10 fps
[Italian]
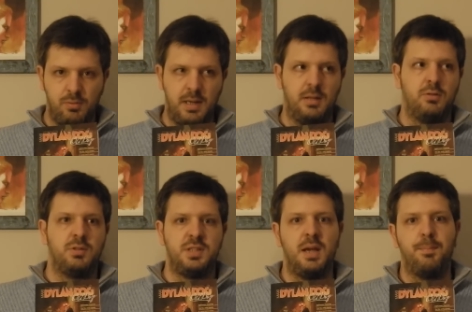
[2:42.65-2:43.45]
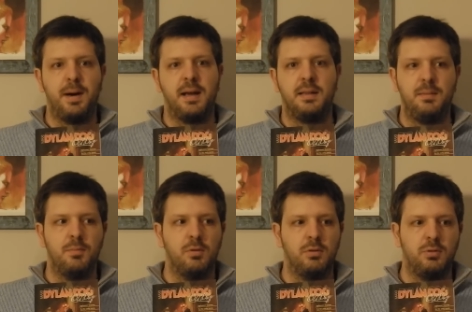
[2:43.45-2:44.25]
unendo sia parti
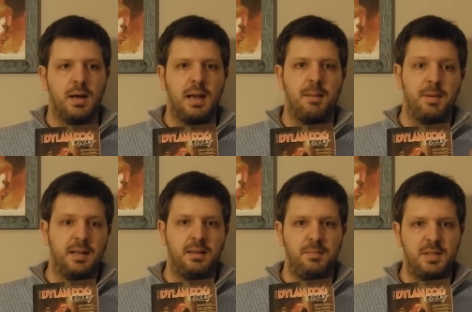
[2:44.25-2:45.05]
molto alla Martin